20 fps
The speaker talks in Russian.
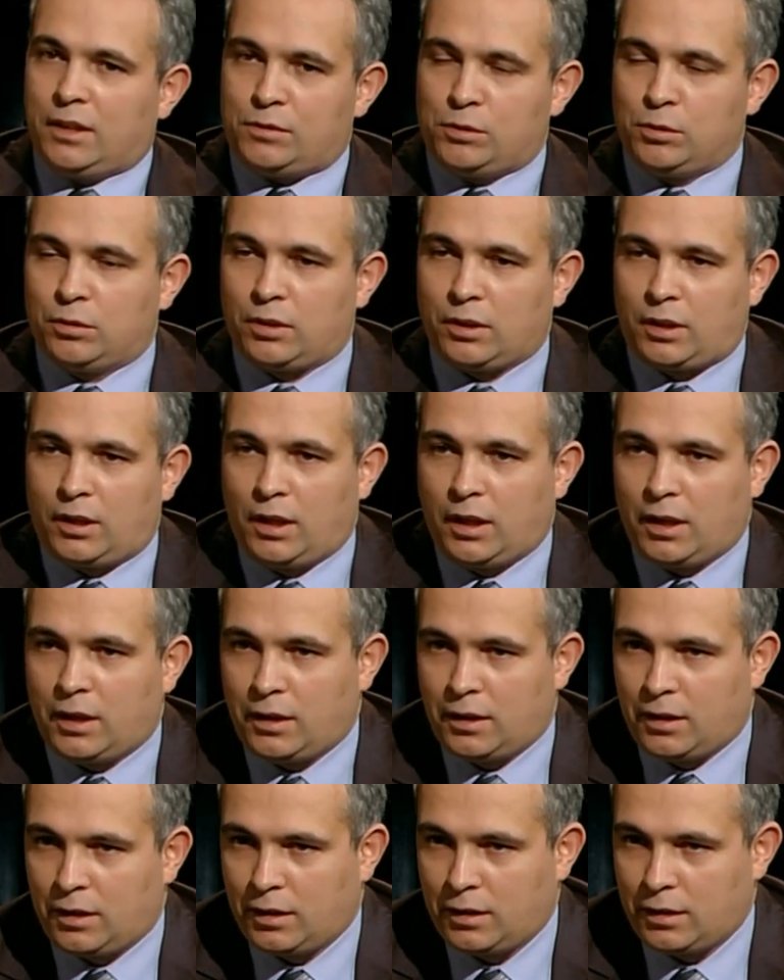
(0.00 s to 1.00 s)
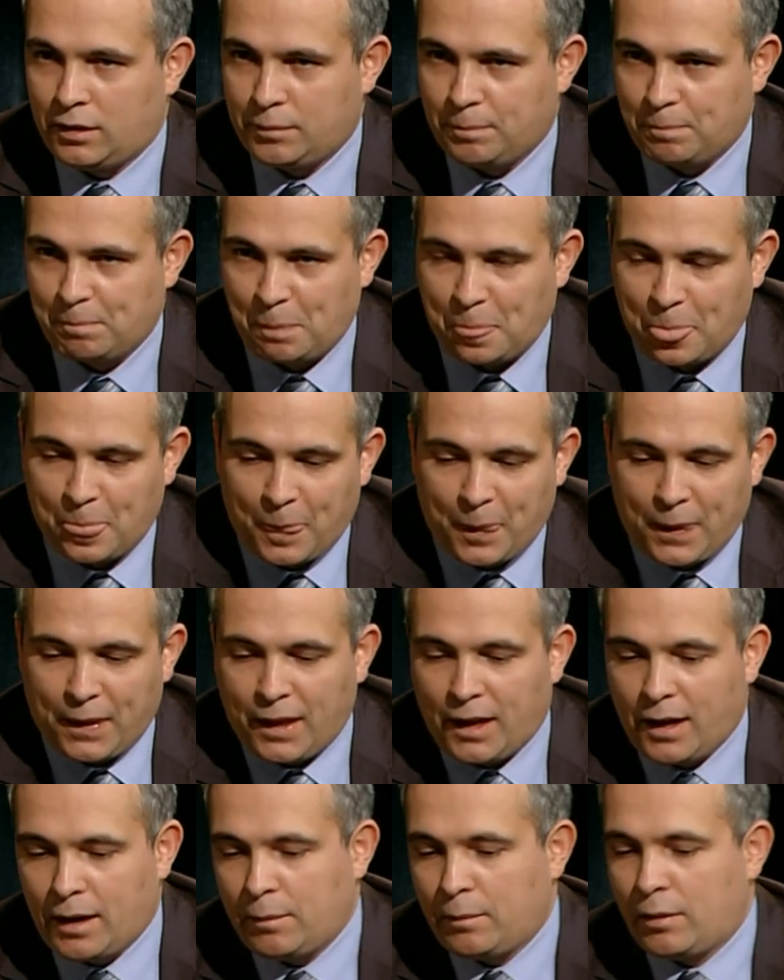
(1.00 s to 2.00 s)
все-таки э, а,
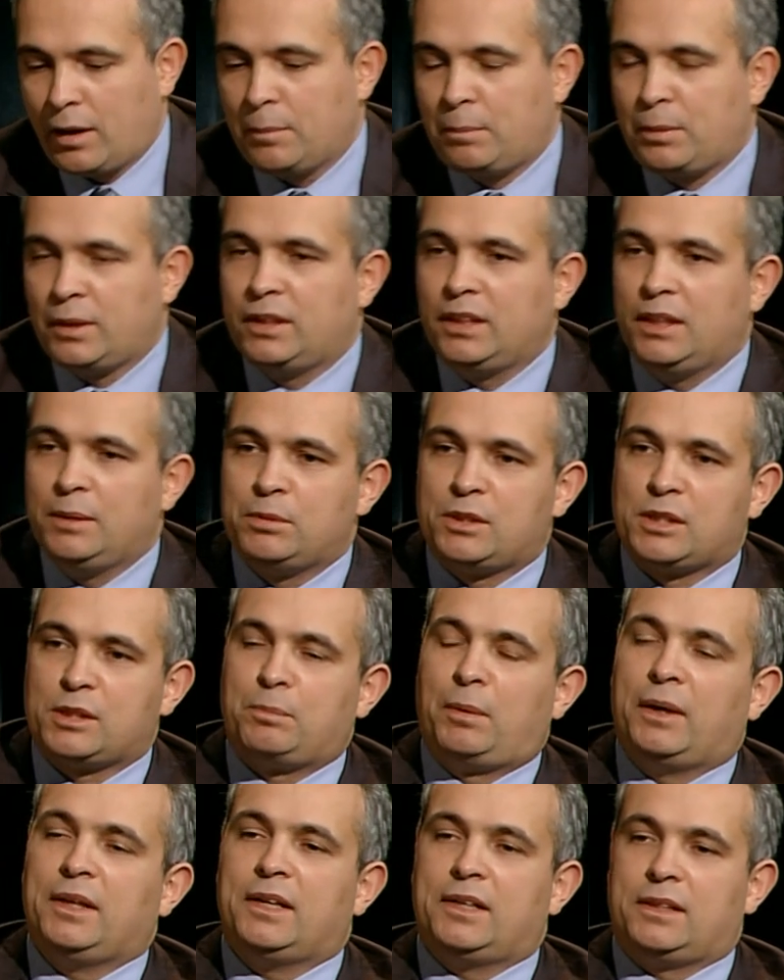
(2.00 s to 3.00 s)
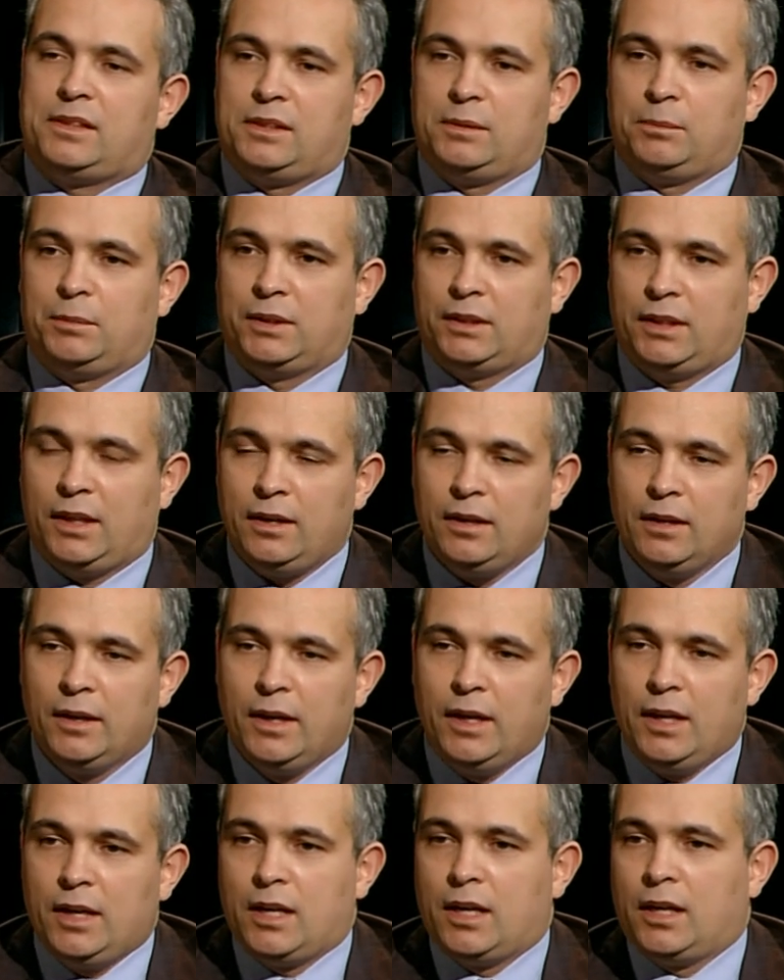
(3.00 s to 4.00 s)
а, определимся с понятиями. Да?
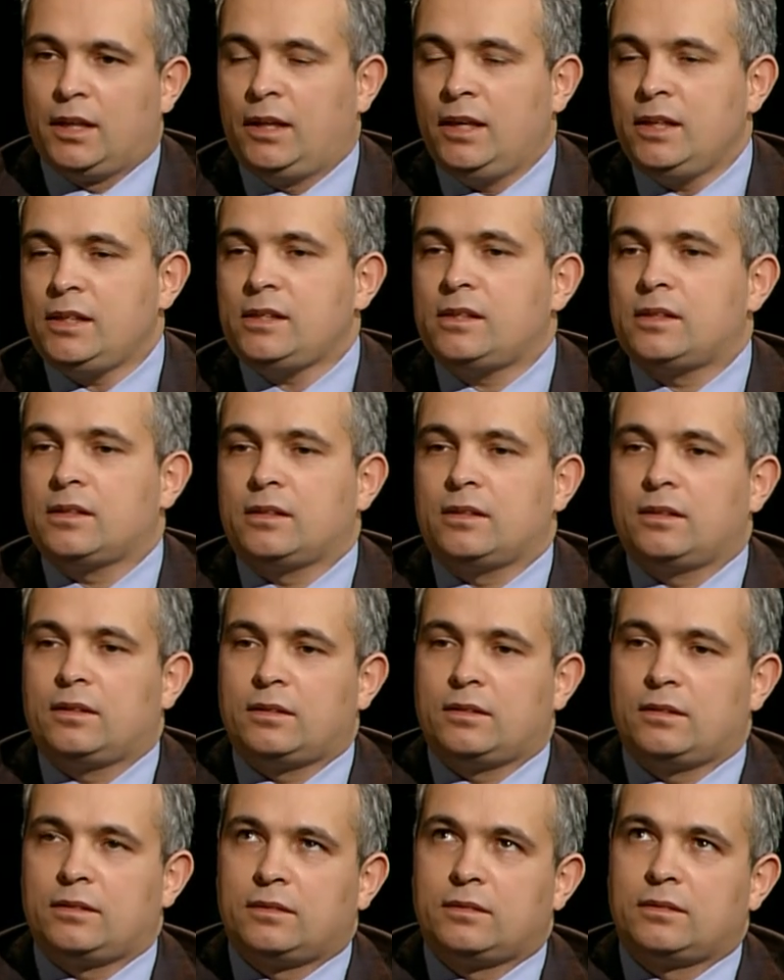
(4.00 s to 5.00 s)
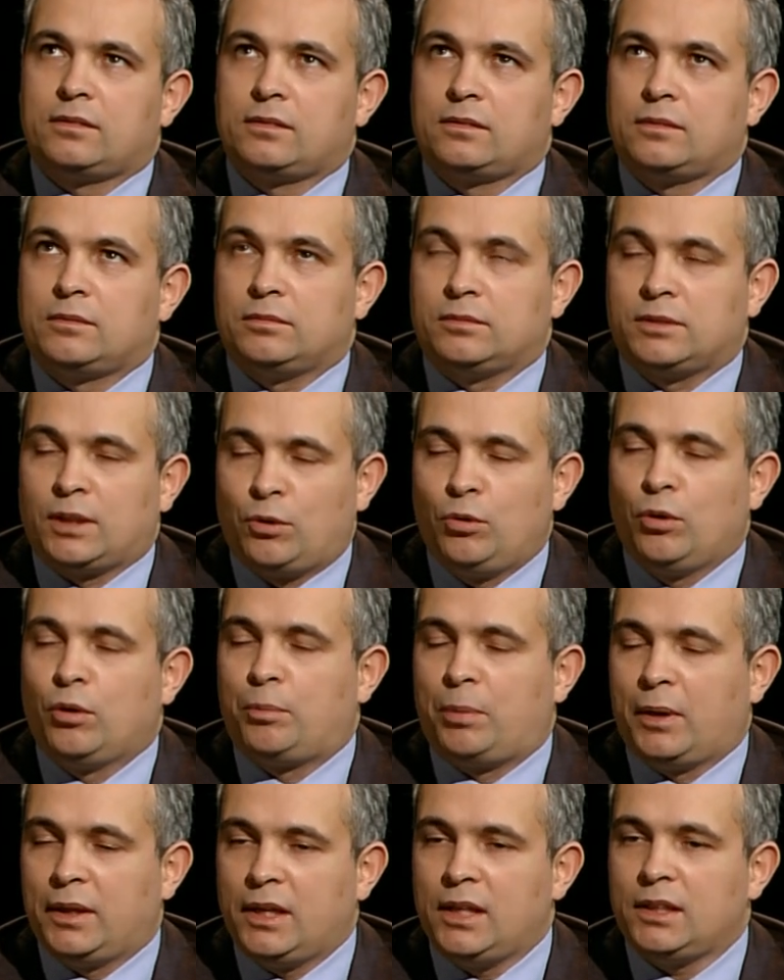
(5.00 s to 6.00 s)
Есть э, такое
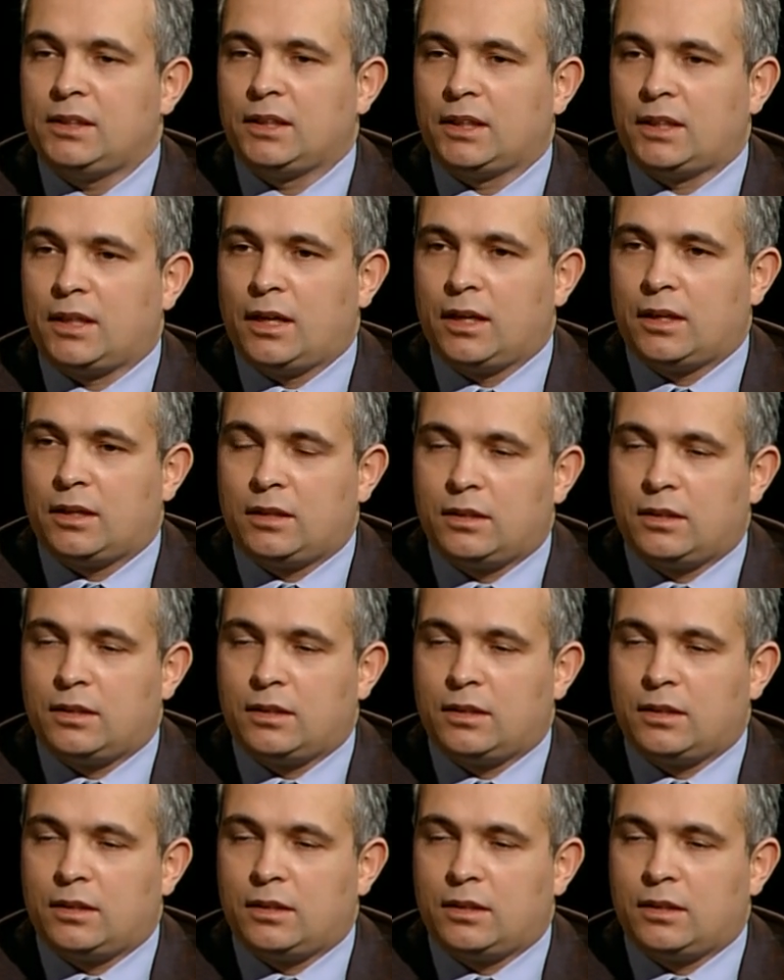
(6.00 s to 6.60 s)
понятие, как